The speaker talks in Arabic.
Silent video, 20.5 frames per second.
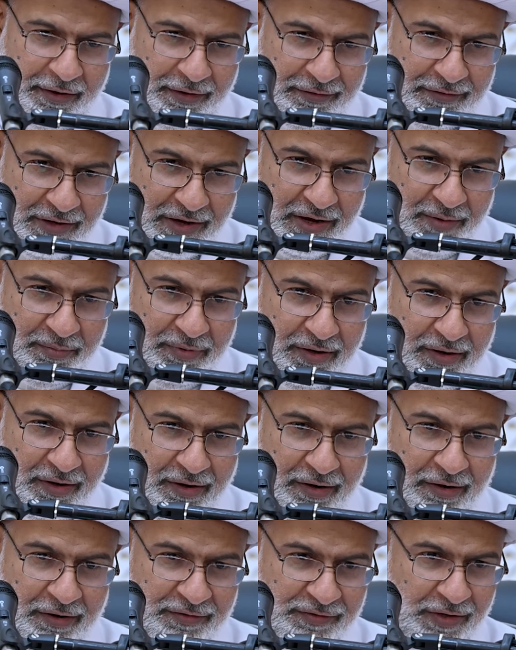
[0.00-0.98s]
قدامي
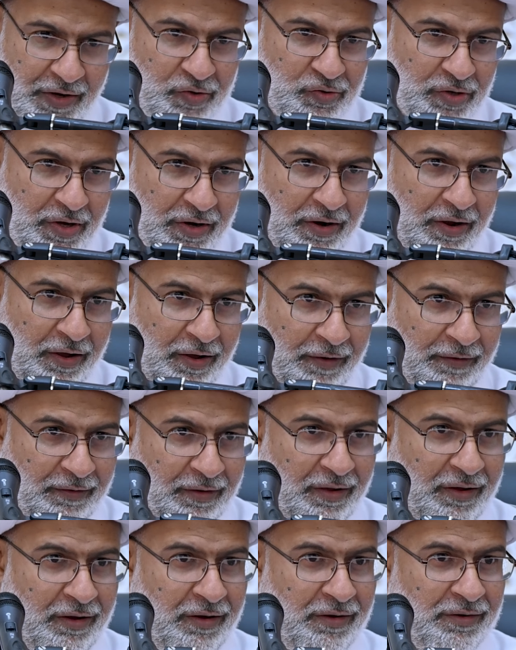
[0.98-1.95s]
اللي سجرها
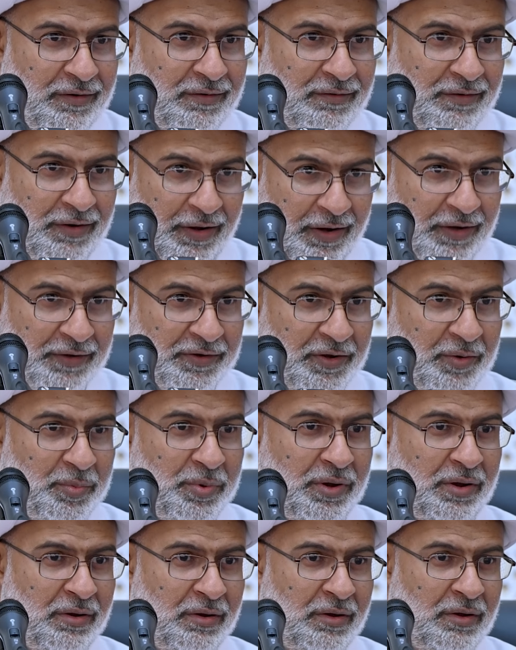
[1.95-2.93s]
الله
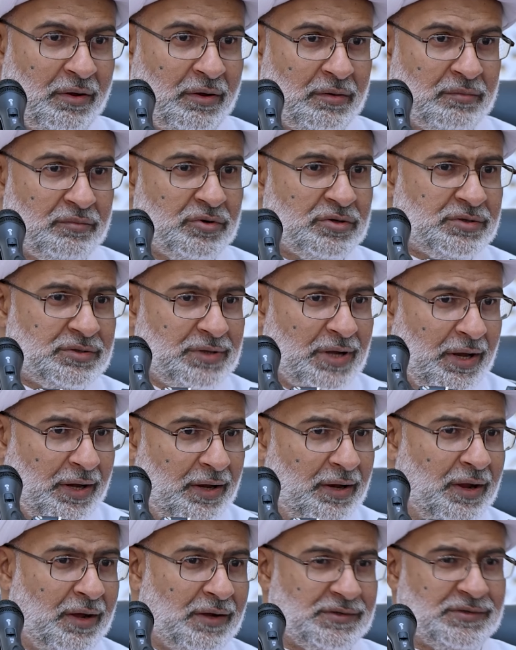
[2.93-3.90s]
لغضبه
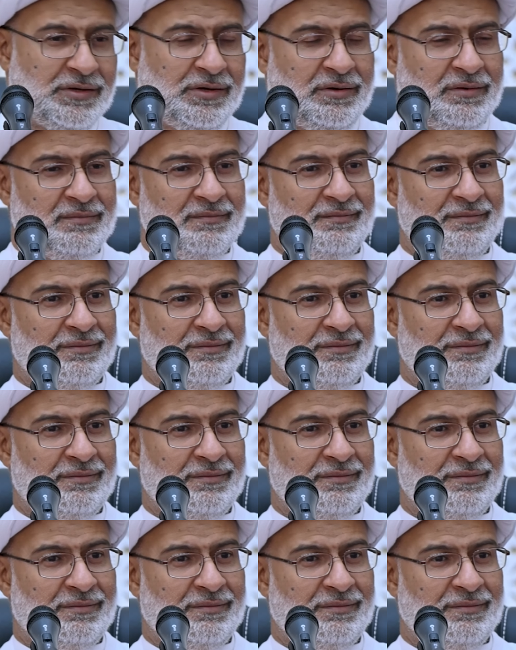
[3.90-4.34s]
مستحيل أعصي